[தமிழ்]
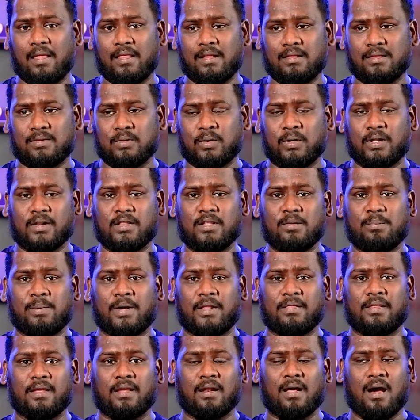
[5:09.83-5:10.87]
அதை தொடர்ந்து
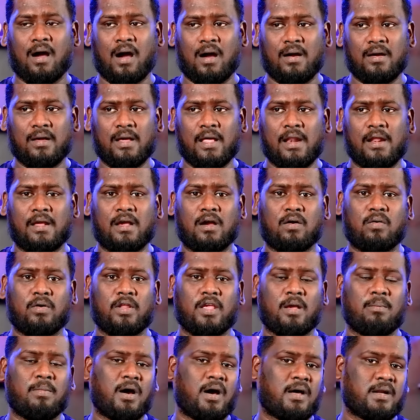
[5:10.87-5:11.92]
பார்த்தீங்கன்னா அங்கே
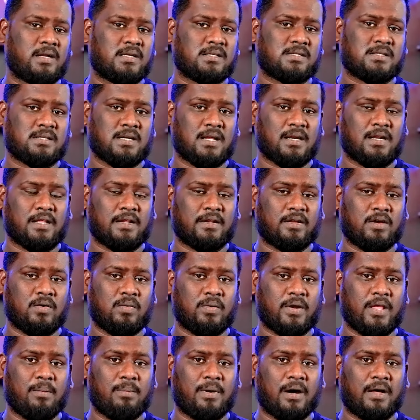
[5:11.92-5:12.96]
இருக்கக்கூடிய மகாராஷ்டிராவில்
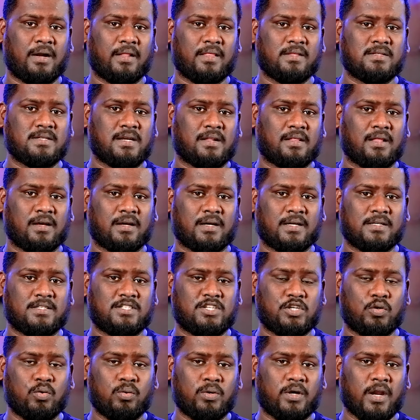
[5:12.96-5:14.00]
இருக்கக்கூடிய பாரதிய ஜனதா
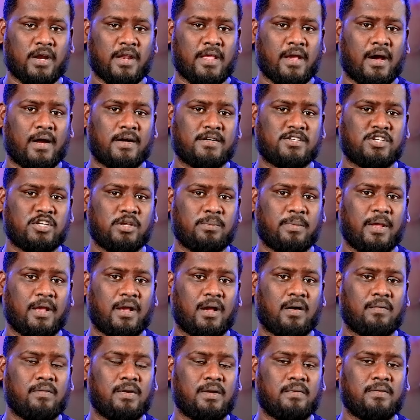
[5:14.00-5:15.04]
கட்சி கூட்டணி ஆட்சியுமே
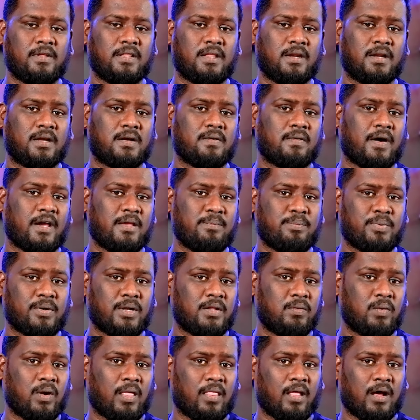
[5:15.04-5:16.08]
கவிழுவதற்கு
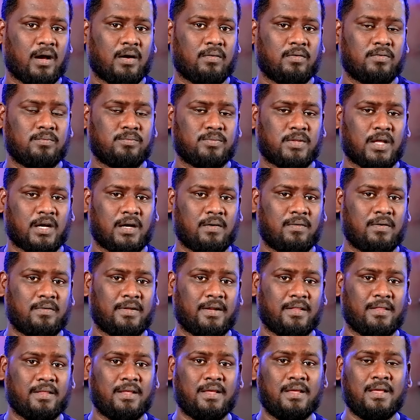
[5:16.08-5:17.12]
வாய்ப்புகள் உள்ளதாகவும் தகவல்
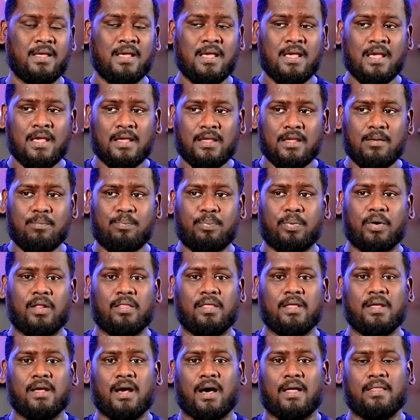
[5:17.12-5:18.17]
வருது
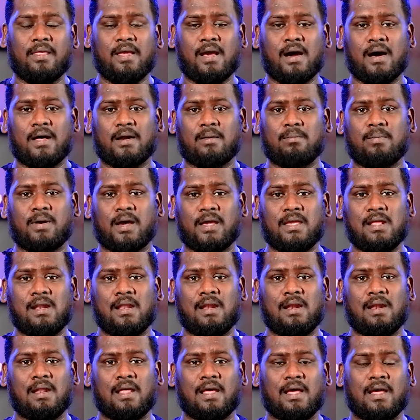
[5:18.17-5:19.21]
இப்பொழுது அதிகாரம்
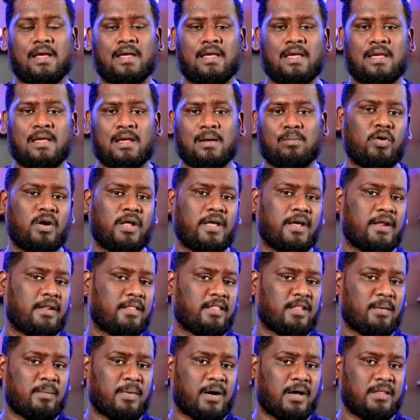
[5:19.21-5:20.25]
கையில் இல்லை முன்னே
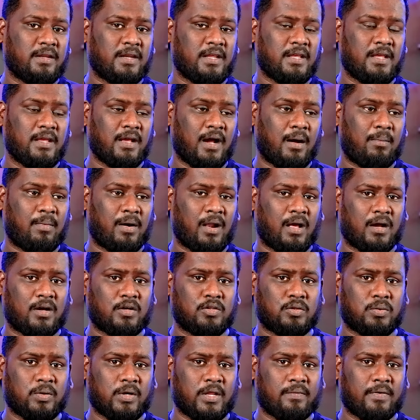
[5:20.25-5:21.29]
இருந்த மாதிரி
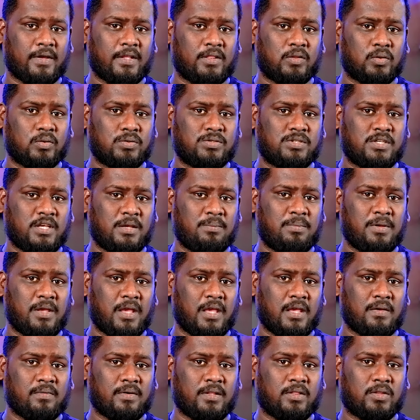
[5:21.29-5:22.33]
அமலாக்கத்துறையை வைத்தோ
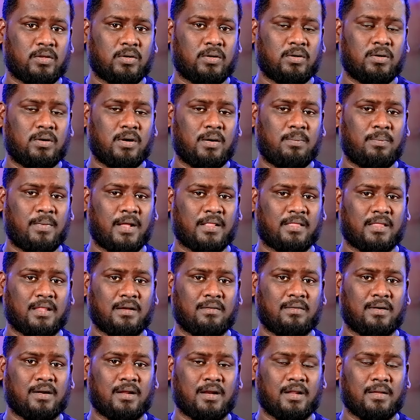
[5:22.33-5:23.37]
சிபிஐ வைத்தோ
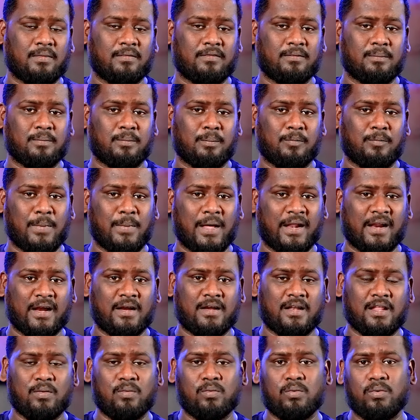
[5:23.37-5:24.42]
மற்றவர்களை
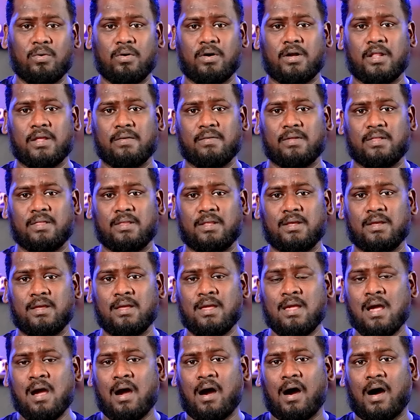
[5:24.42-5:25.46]
மிரட்டி உருட்டி வந்து
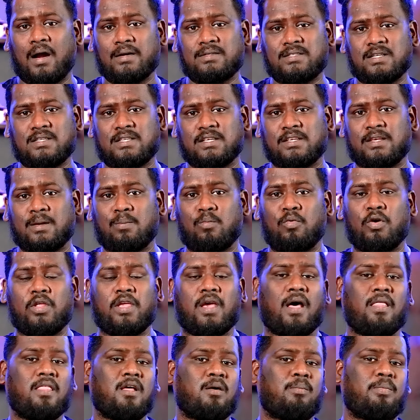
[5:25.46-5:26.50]
ஆட்சி செய்ய
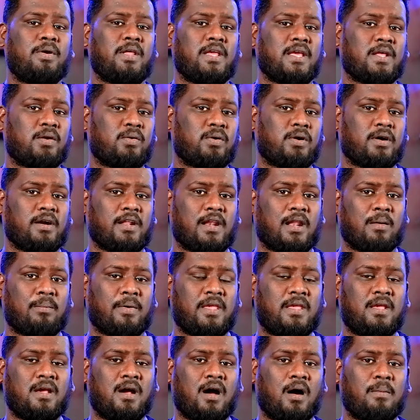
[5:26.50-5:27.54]
முடியாது அப்படிங்கிற ஒரு
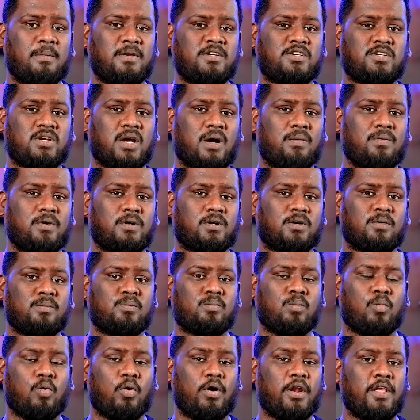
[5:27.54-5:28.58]
நிலைமை அமித்ஷாவுக்கும்
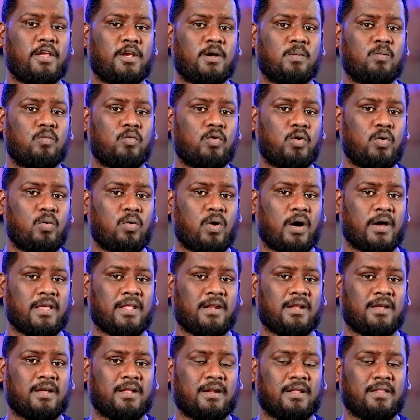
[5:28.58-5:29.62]
மோடிக்கும் உருவாகி
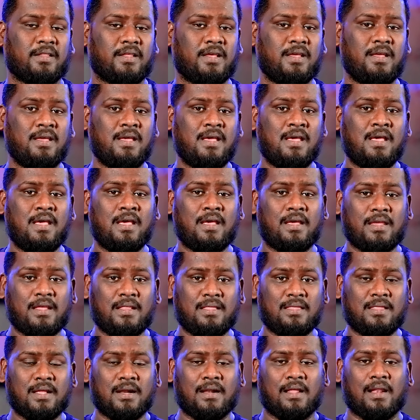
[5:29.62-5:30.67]
இருக்கிறது
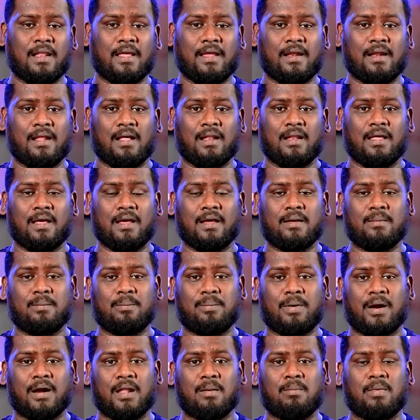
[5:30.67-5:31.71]
இந்த நிலையினால்
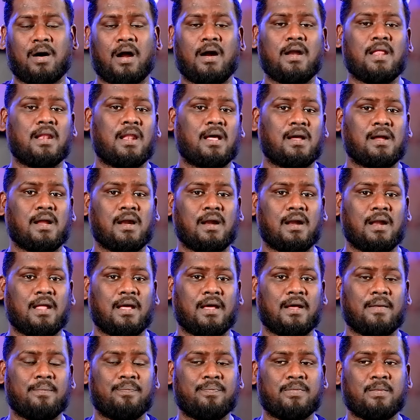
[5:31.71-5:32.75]
பல
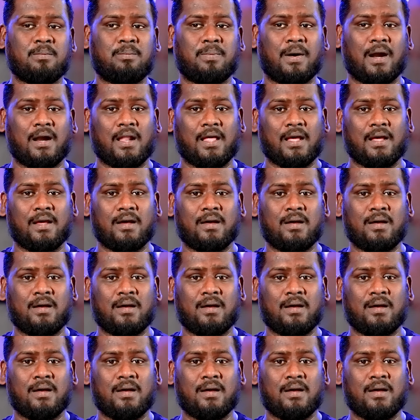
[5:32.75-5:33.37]
மாநிலங்களில் பல